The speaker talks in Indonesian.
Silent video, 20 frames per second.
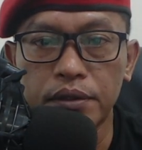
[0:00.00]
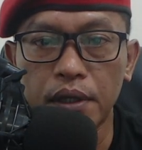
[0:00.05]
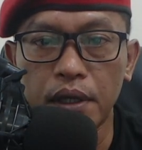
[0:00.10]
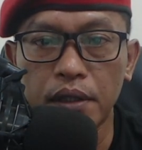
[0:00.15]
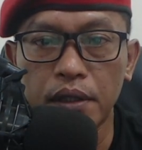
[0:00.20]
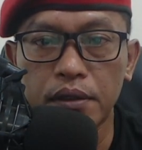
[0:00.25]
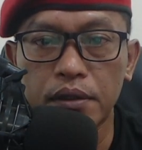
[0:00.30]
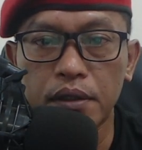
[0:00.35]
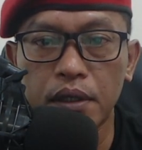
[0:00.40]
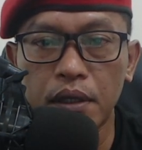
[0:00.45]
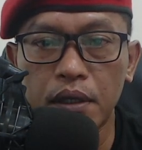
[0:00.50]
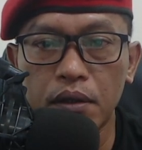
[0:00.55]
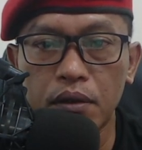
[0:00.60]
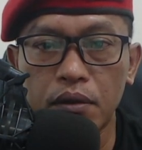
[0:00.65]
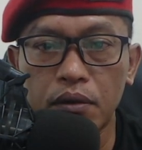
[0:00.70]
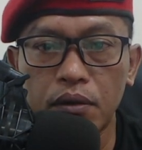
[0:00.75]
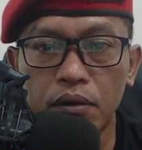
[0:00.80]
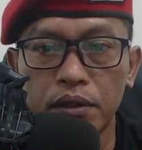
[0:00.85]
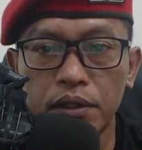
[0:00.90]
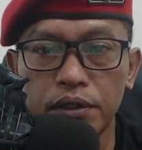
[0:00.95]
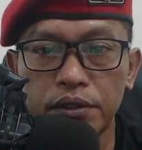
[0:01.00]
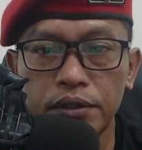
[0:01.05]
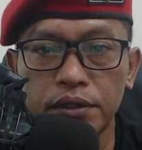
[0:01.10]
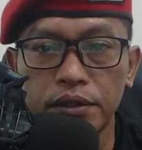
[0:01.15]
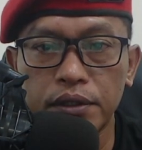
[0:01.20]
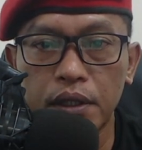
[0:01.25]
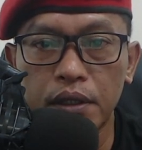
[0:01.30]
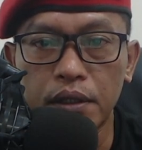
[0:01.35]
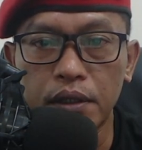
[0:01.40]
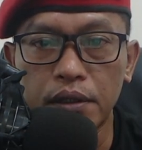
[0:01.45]
lantaran
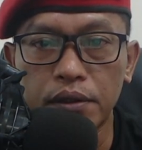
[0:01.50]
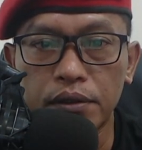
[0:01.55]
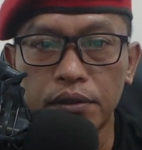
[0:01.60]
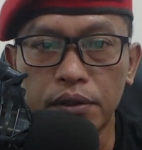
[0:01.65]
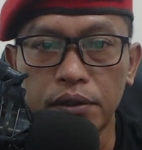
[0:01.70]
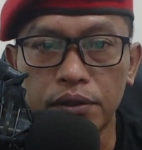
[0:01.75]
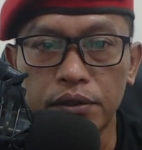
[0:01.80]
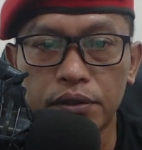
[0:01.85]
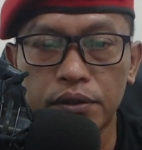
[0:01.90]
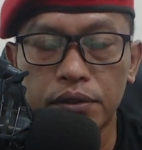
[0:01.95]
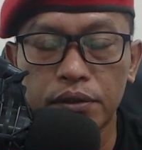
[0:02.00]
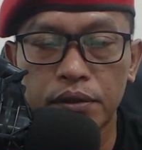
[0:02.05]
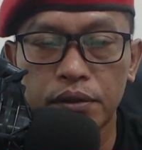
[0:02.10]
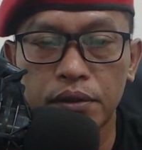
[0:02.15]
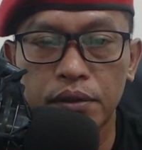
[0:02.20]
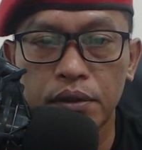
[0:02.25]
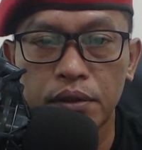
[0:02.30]
kondisinya kritis.